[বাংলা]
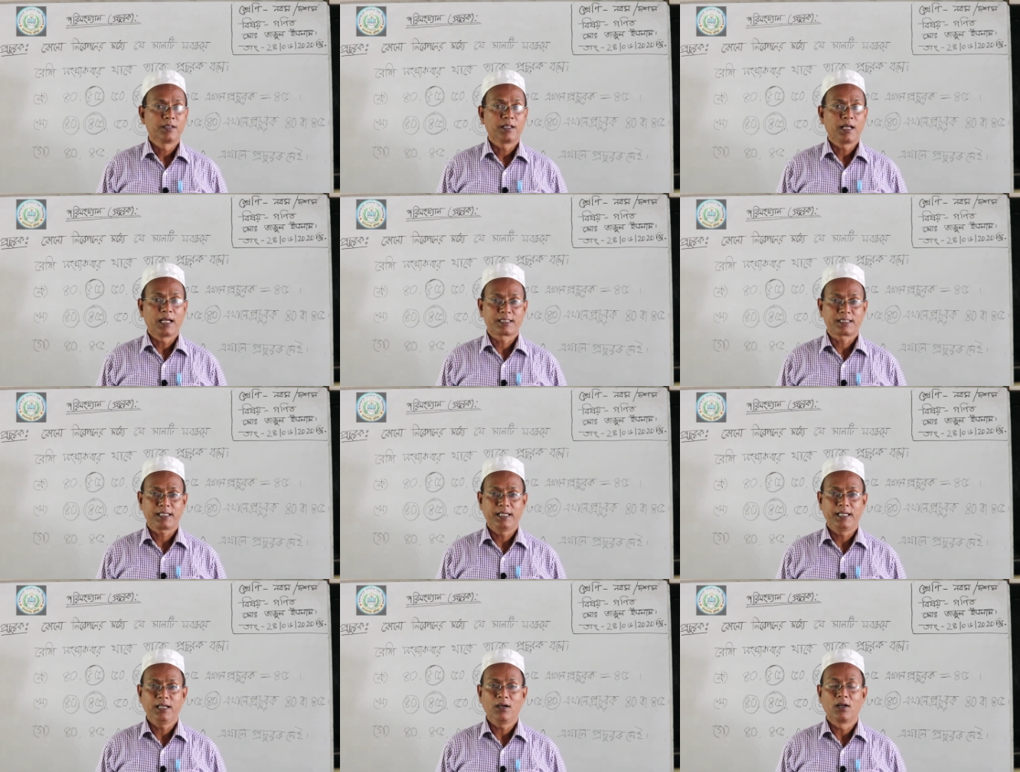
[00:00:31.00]

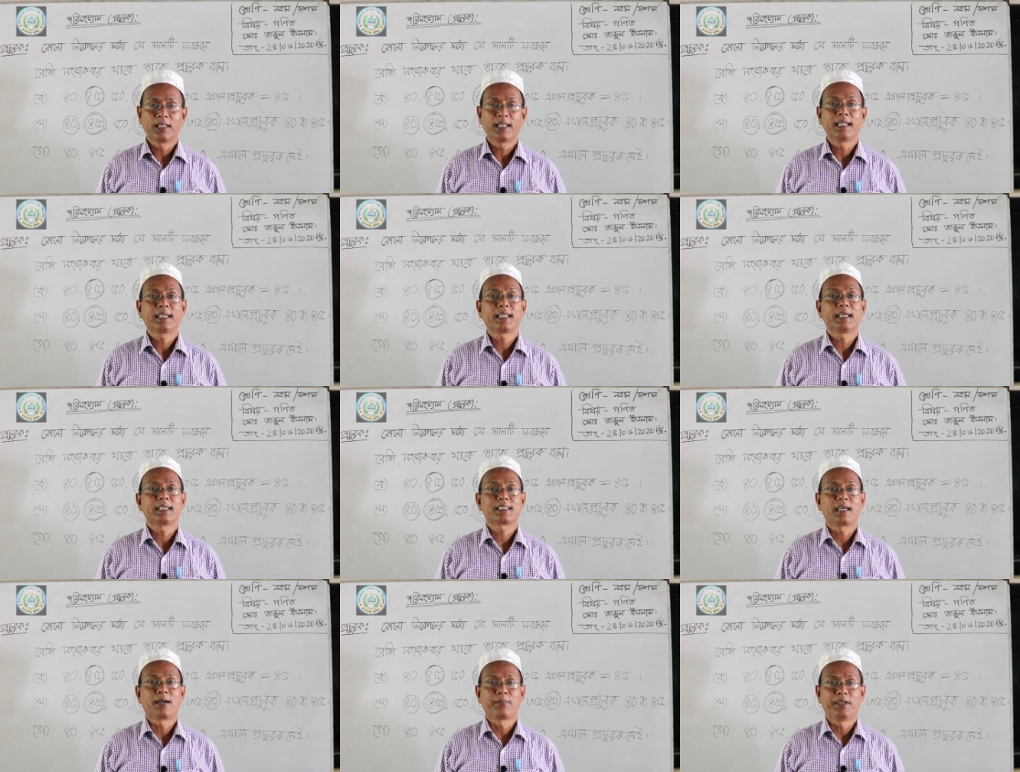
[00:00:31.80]
আজকে অনলাইন
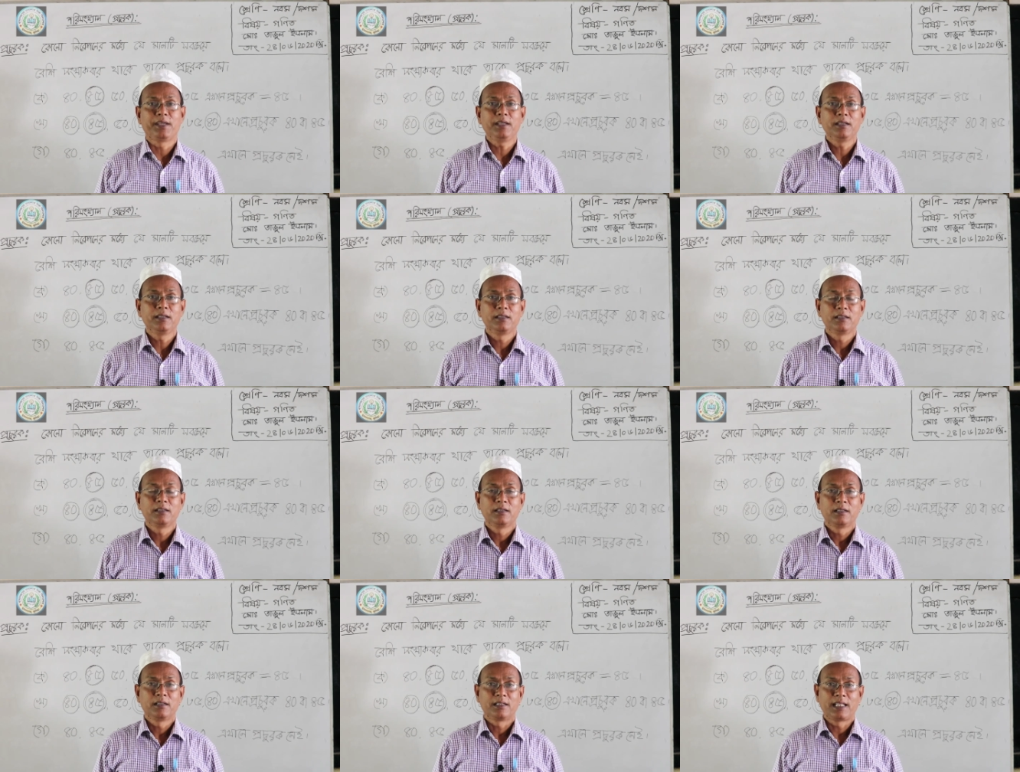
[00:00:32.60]
ক্লাসে আমি
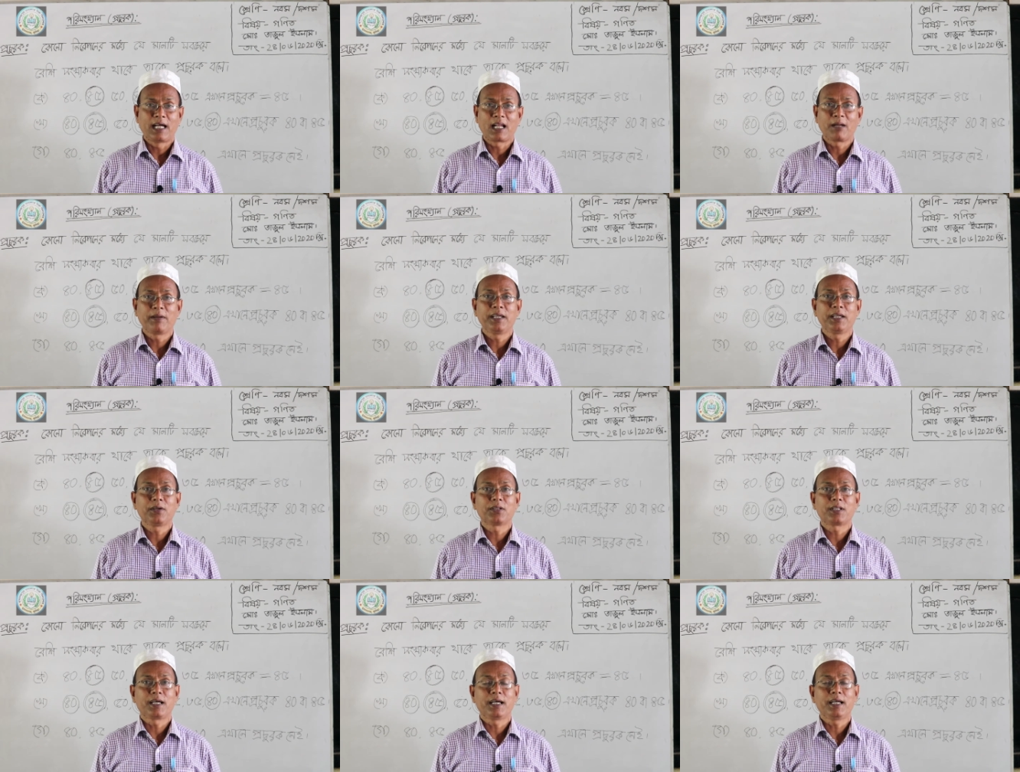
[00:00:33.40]

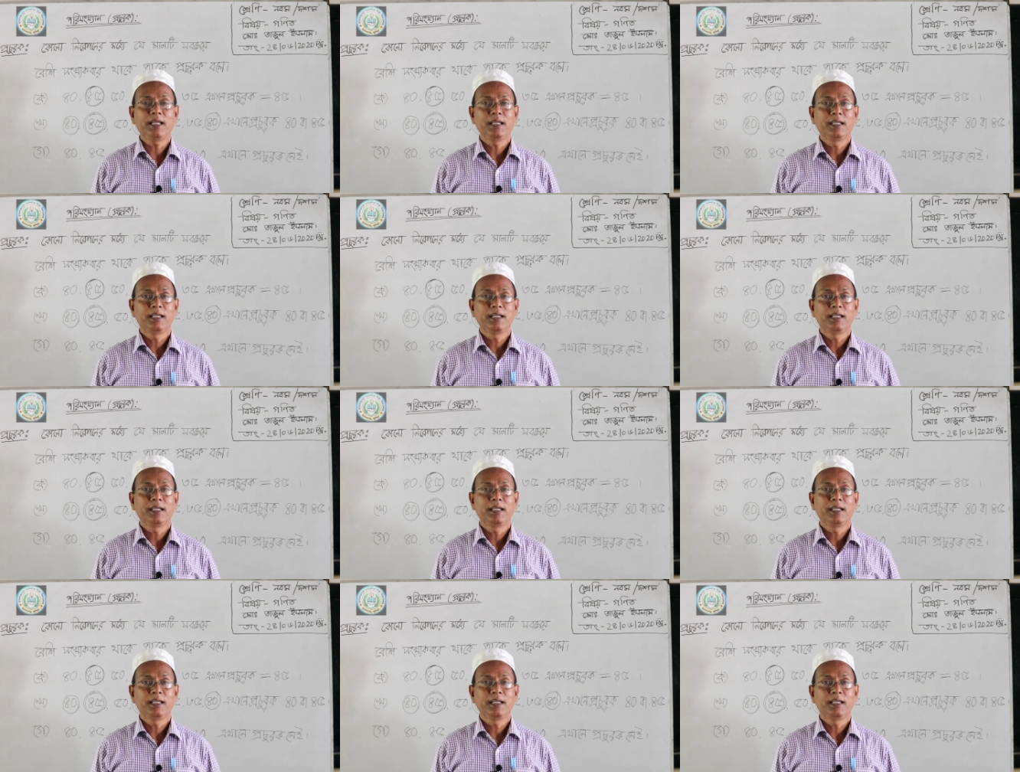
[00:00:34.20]
ধারাবাহিকতায়